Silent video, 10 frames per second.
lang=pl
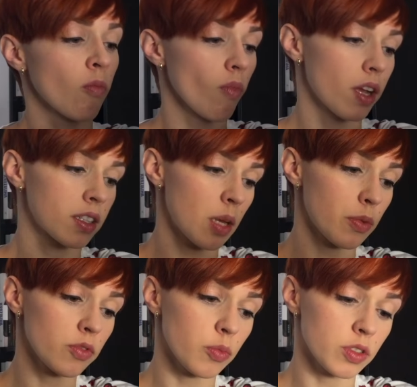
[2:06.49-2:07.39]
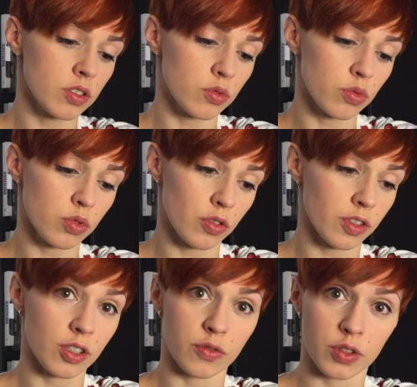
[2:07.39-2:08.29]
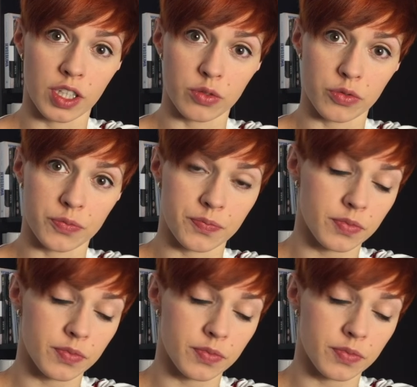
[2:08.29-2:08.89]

E, na pewno będzie tu dużo węglowodanów,